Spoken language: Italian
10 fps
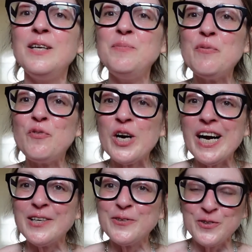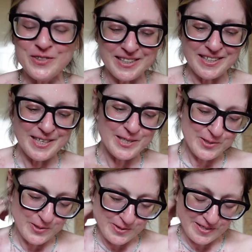il mio avvocato di
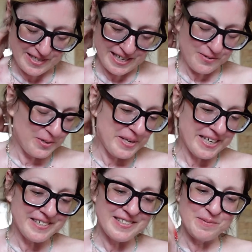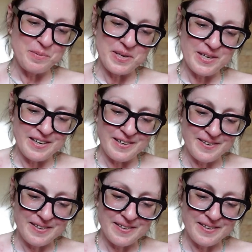adesso, che è una mia carissima amica,